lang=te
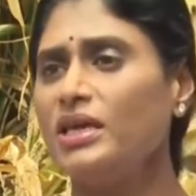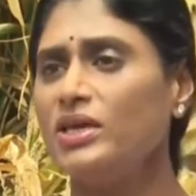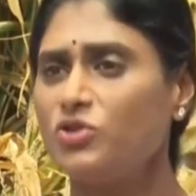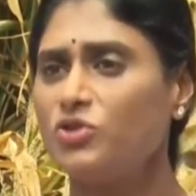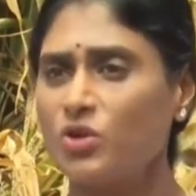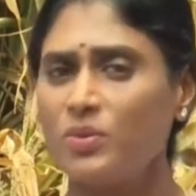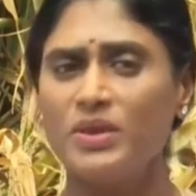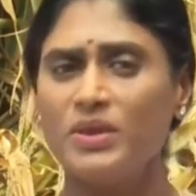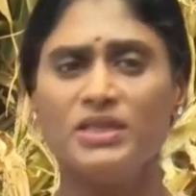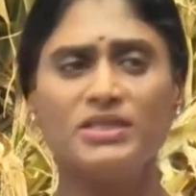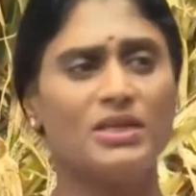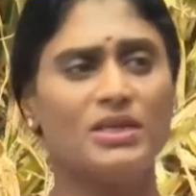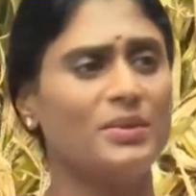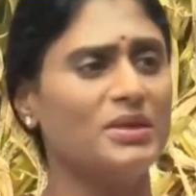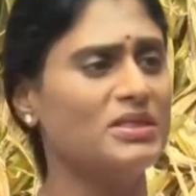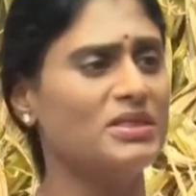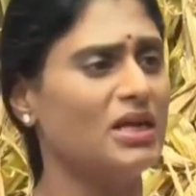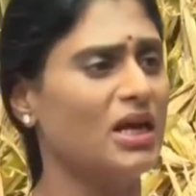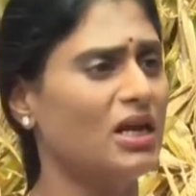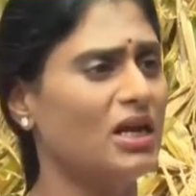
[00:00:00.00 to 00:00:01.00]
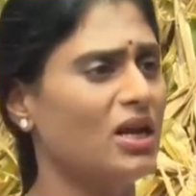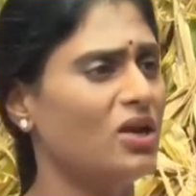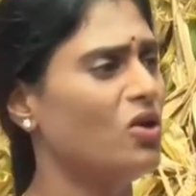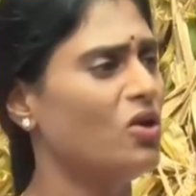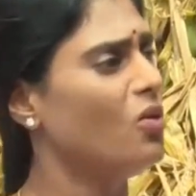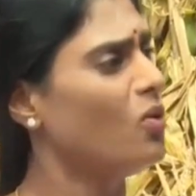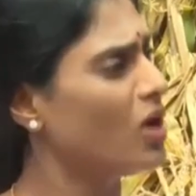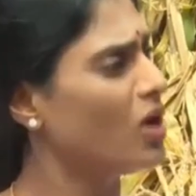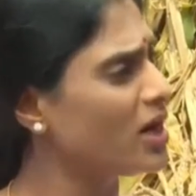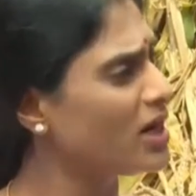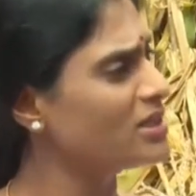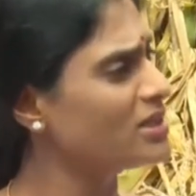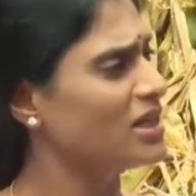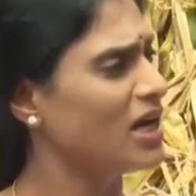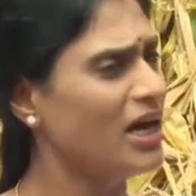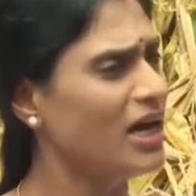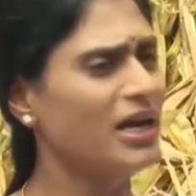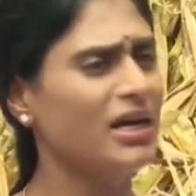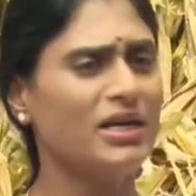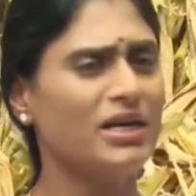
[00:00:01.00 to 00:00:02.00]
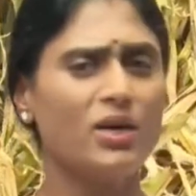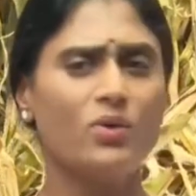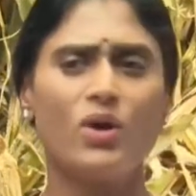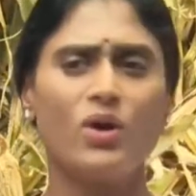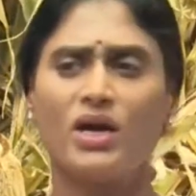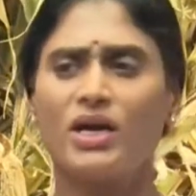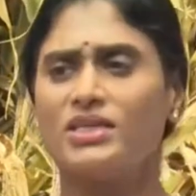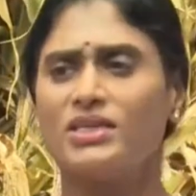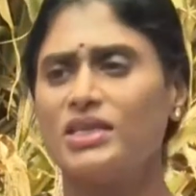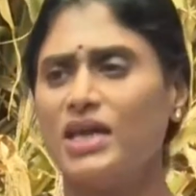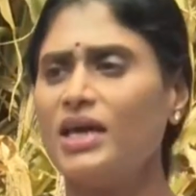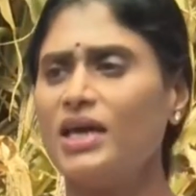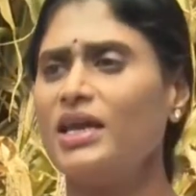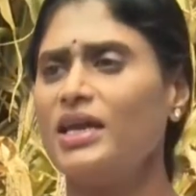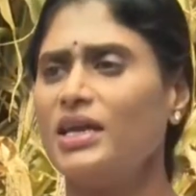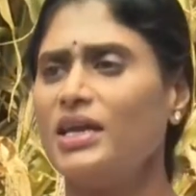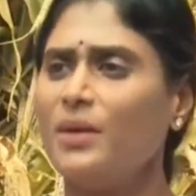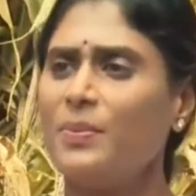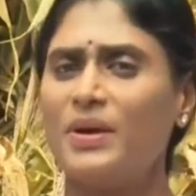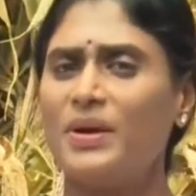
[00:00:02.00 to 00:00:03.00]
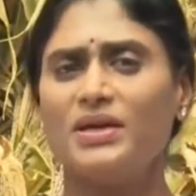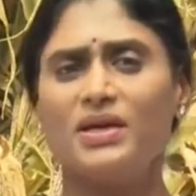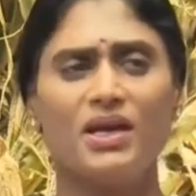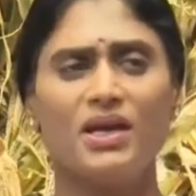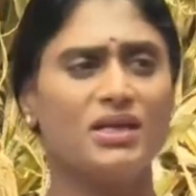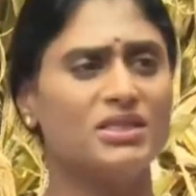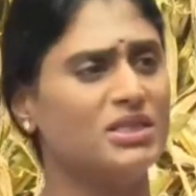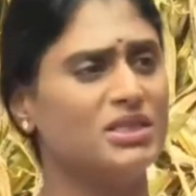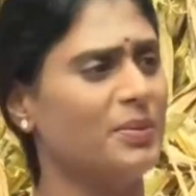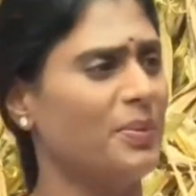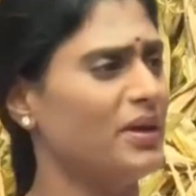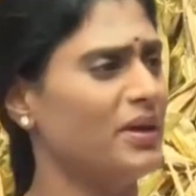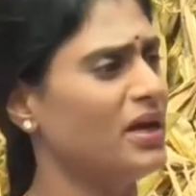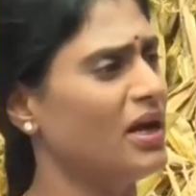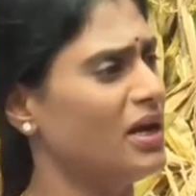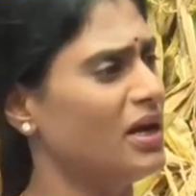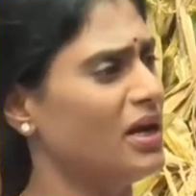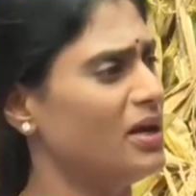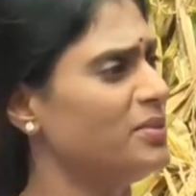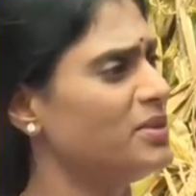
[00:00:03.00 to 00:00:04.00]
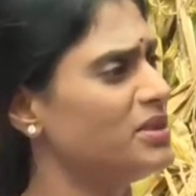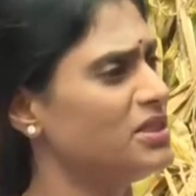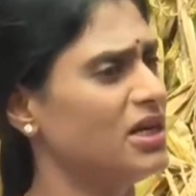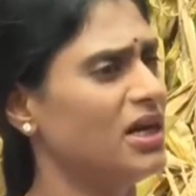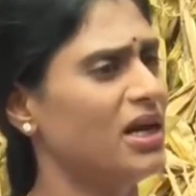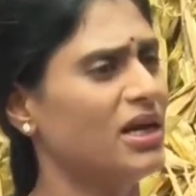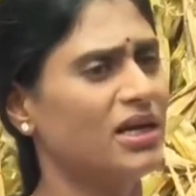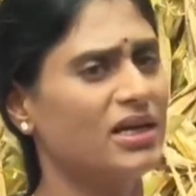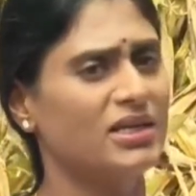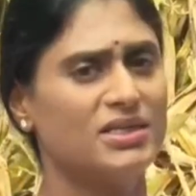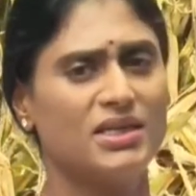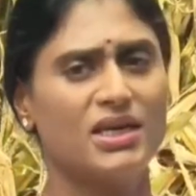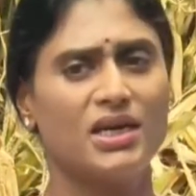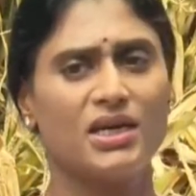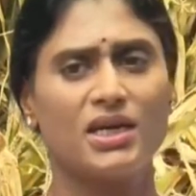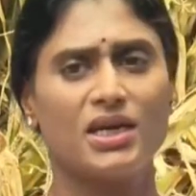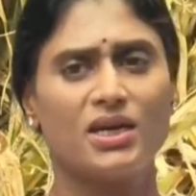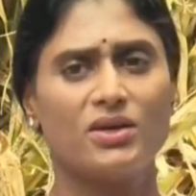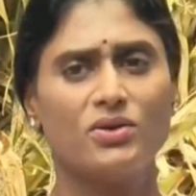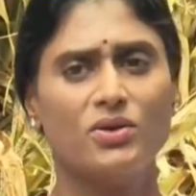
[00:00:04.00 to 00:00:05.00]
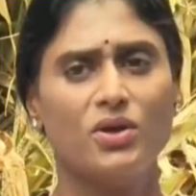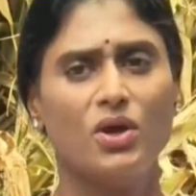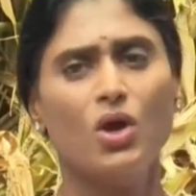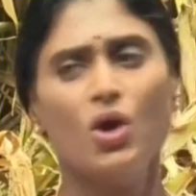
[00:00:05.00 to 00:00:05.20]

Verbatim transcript: ఈ తొమ్మిది సంవత్సరాలలో ఒక్కసారంటే ఒక్కసారైనా పంట నష్టపరిహారం ఇచ్చాడా కేసీఆర్ గారు